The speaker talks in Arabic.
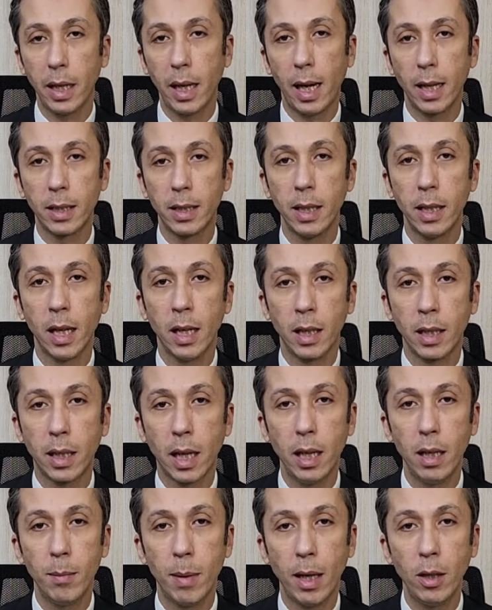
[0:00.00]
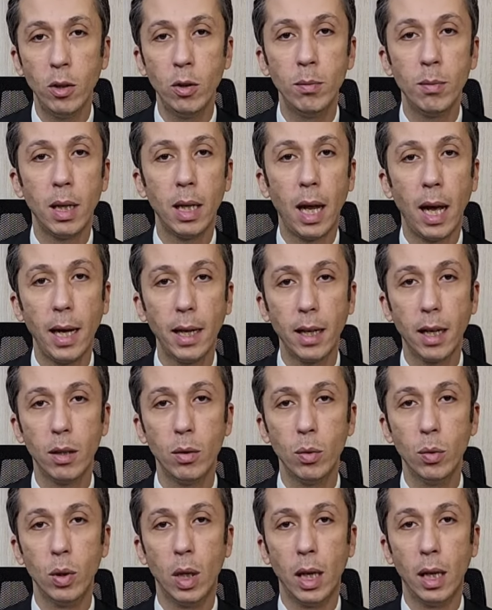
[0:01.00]
اخر حاجتين هنتكلم عنهم الحاجه
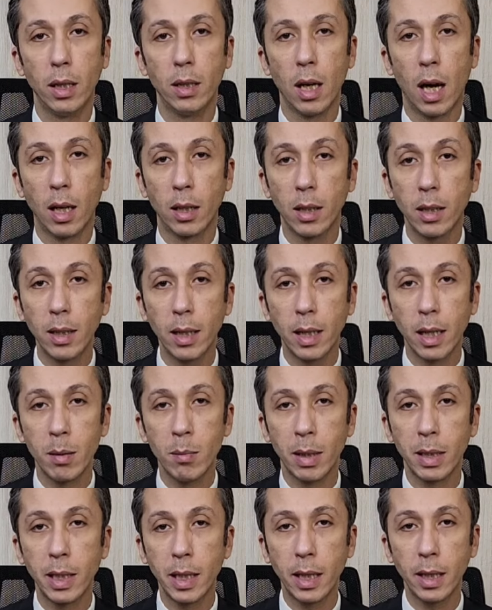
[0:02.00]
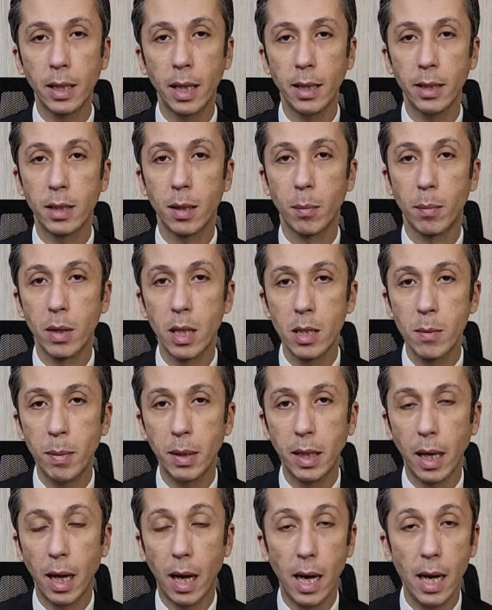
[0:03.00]
الاولى ان حضرتك لما تيجي تحسب
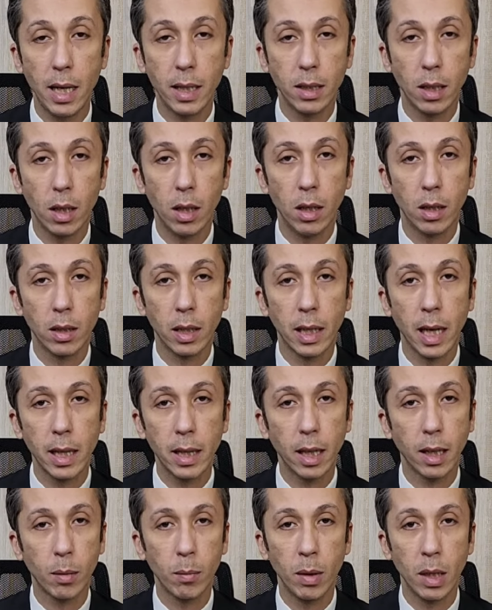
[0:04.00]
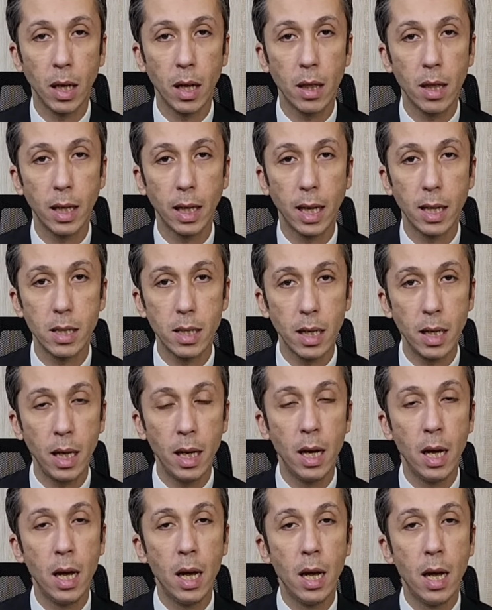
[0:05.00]
نسبه العائد اللي جات لك من اذن
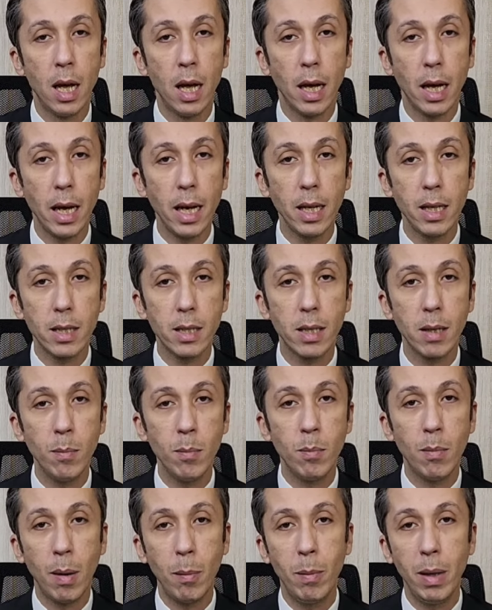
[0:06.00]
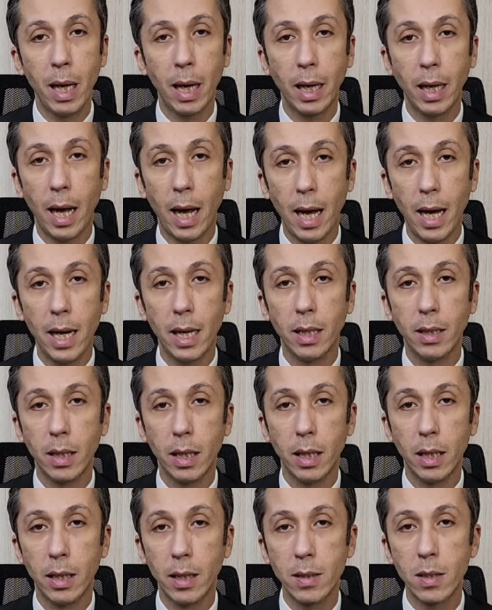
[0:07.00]
الخزانه اقسم مبلغ
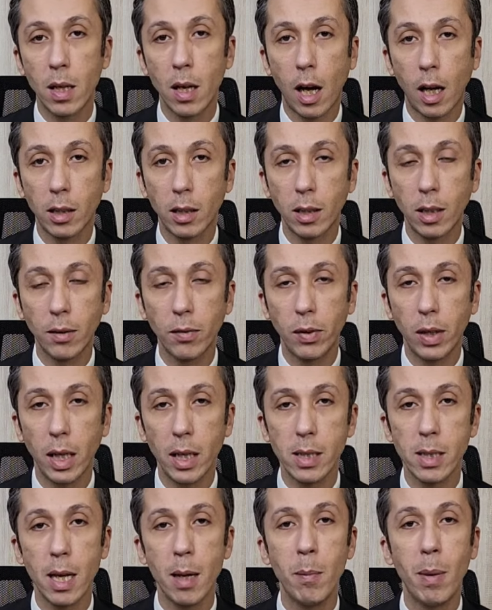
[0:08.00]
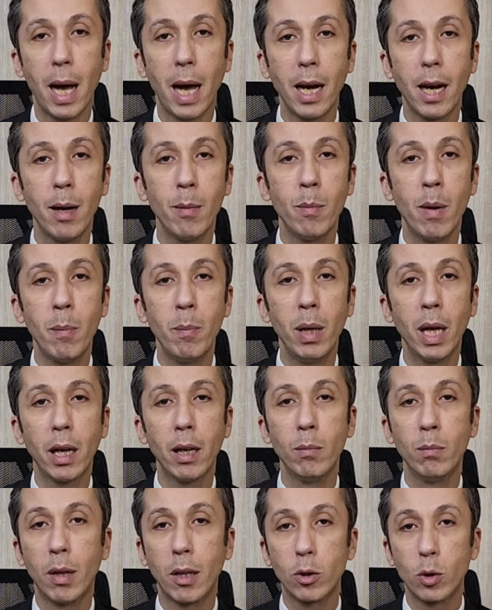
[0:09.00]
العائد اللي نزل لحضرتك في الحساب على
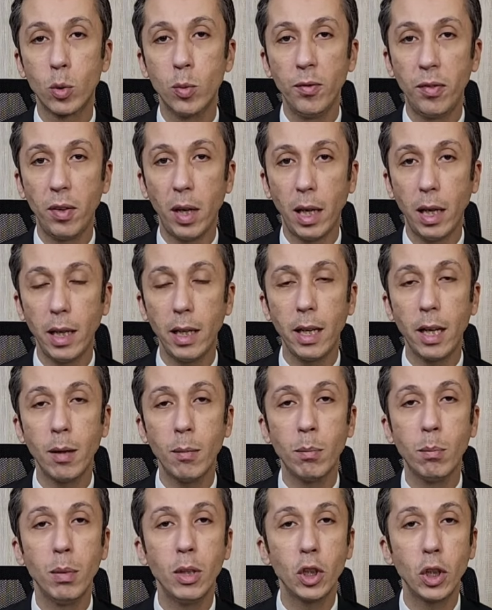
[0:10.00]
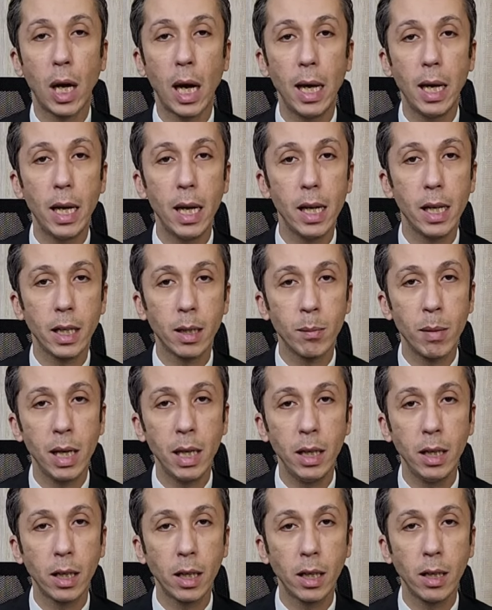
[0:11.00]
المبلغ المخصوم فعليا مش على
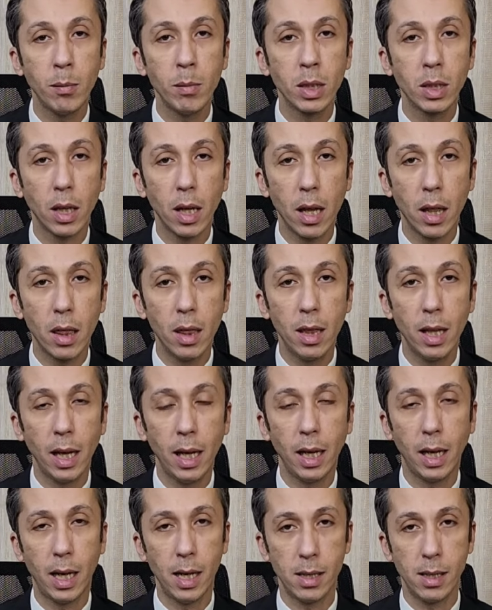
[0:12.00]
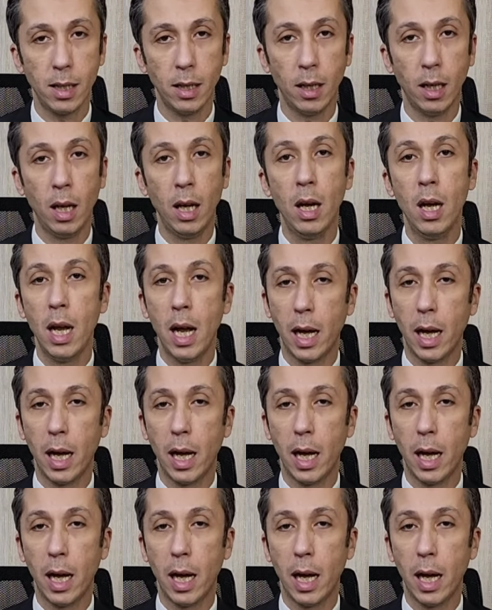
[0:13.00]
اجمالي قيمه اذن الخزانه